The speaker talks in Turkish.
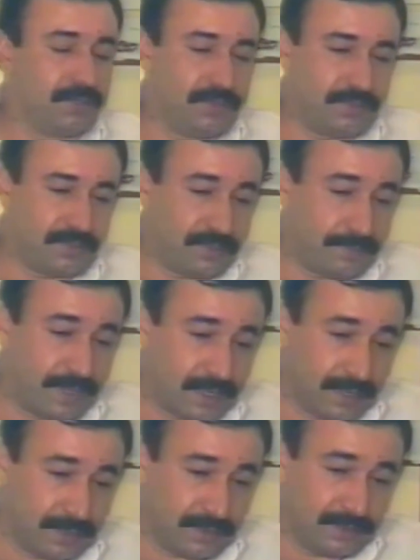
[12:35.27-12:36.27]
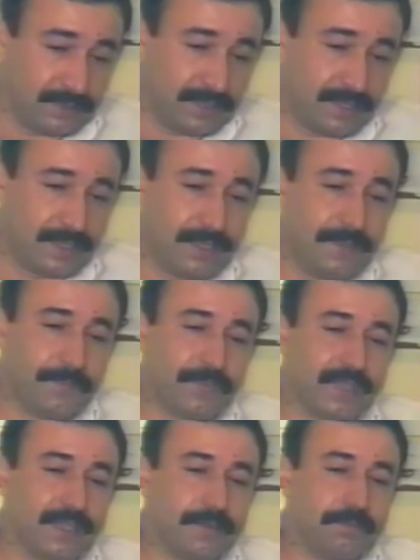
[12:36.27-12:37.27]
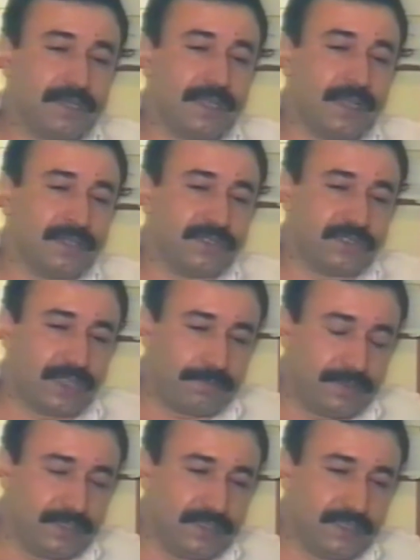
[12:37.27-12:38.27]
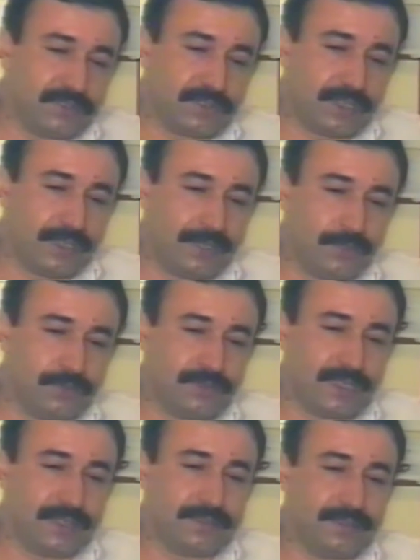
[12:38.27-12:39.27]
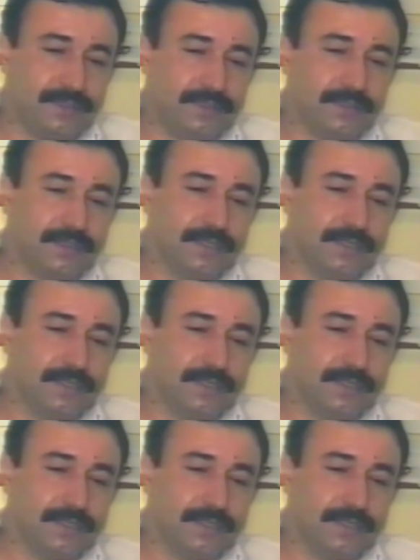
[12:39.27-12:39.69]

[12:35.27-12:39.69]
Kültür Bakanlığı'nda da bir yanlış yapıldı. İnşallah o düzeltilir.